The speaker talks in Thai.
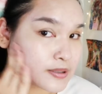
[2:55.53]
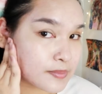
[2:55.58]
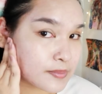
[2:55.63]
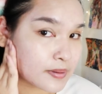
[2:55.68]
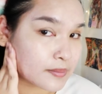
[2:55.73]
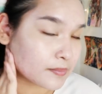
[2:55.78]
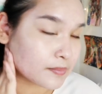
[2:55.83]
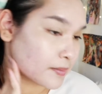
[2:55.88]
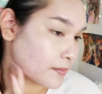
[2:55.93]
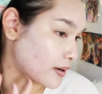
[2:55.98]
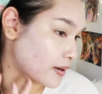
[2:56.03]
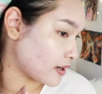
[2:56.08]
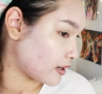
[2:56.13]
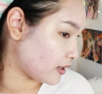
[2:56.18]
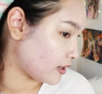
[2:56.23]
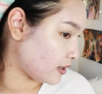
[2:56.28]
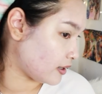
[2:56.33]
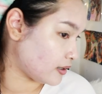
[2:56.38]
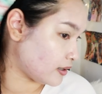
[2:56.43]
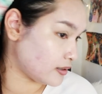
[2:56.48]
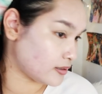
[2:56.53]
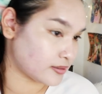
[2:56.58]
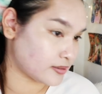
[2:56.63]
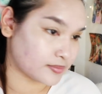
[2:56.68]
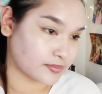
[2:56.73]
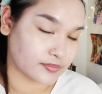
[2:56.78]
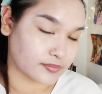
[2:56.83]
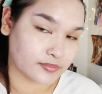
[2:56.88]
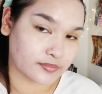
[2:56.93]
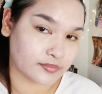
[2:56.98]
จะเป็นประมาณนี้
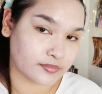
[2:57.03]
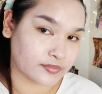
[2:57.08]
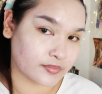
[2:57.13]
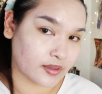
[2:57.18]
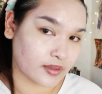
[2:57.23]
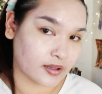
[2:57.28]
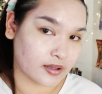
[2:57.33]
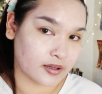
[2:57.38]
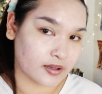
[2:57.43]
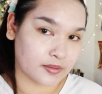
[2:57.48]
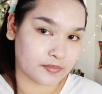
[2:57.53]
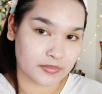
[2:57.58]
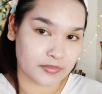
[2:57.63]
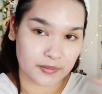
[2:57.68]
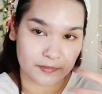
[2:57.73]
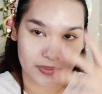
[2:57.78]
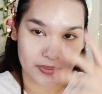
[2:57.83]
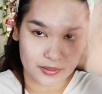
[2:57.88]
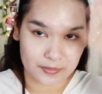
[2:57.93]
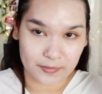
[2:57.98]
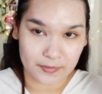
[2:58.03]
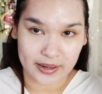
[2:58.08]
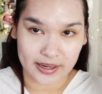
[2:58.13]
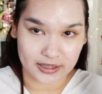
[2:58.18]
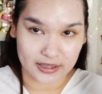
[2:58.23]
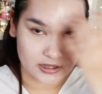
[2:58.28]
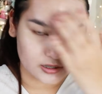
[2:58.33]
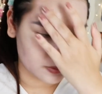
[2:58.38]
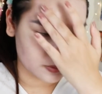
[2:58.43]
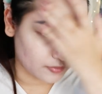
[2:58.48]
เหมือนเป็นเบ
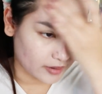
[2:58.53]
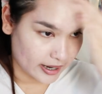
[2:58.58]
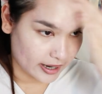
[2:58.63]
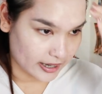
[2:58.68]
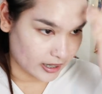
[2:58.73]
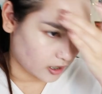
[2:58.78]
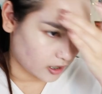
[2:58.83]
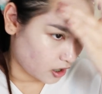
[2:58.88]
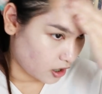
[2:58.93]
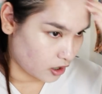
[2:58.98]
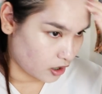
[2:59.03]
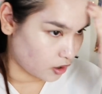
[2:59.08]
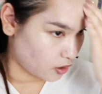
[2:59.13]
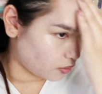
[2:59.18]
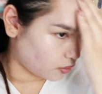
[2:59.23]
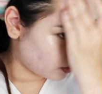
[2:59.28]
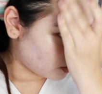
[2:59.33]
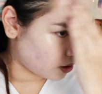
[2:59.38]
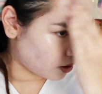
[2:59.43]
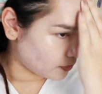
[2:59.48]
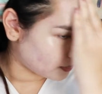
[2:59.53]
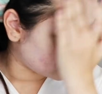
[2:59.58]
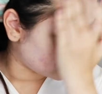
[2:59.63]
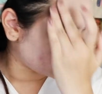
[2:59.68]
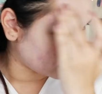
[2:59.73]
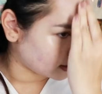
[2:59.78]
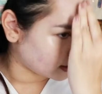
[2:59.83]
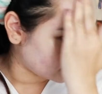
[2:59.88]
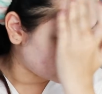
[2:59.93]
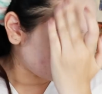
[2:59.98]
สไว้ก่อนลงรอง
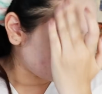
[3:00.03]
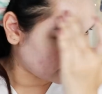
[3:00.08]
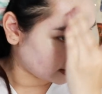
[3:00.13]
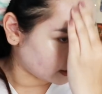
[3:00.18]
พื้นอะไรอ